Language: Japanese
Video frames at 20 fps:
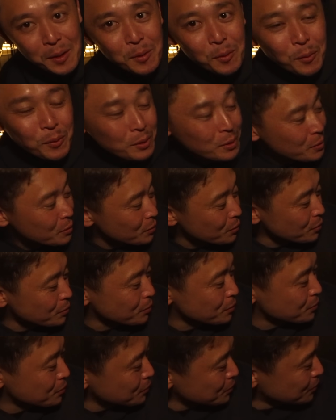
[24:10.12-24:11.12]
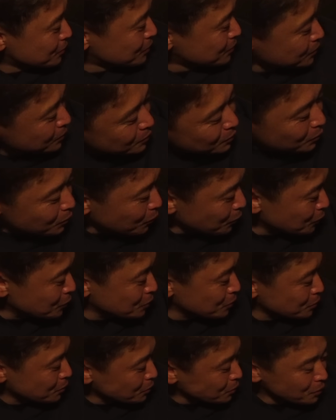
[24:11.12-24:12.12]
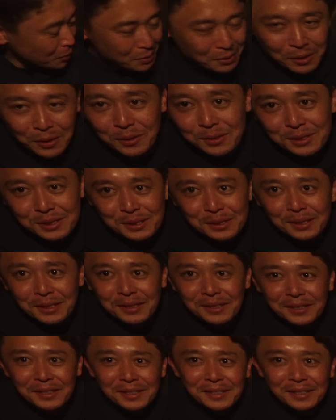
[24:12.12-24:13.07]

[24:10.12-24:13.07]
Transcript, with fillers: およよよよおよよよよつってる